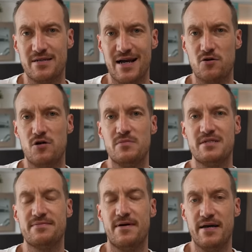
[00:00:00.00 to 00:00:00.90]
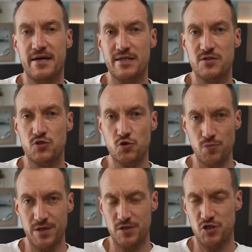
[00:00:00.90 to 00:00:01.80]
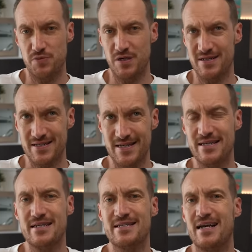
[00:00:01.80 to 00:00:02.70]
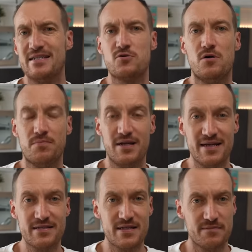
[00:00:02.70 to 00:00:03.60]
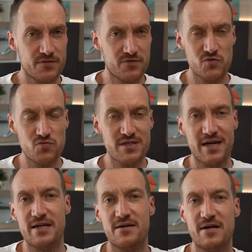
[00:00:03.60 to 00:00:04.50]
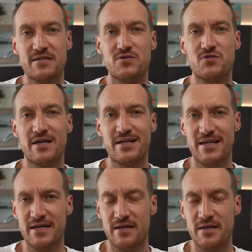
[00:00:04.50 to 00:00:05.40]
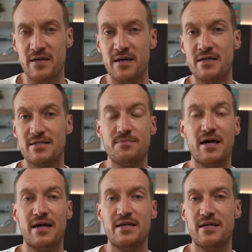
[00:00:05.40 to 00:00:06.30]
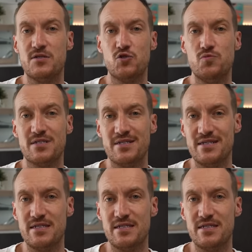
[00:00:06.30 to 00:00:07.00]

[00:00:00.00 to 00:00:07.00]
Da kommen zwei Enzyme ins Spiel. Das klingt jetzt alles komplex, aber ich ich versuche es einigermaßen zu erklären. Es gibt ein Enzym, das nennt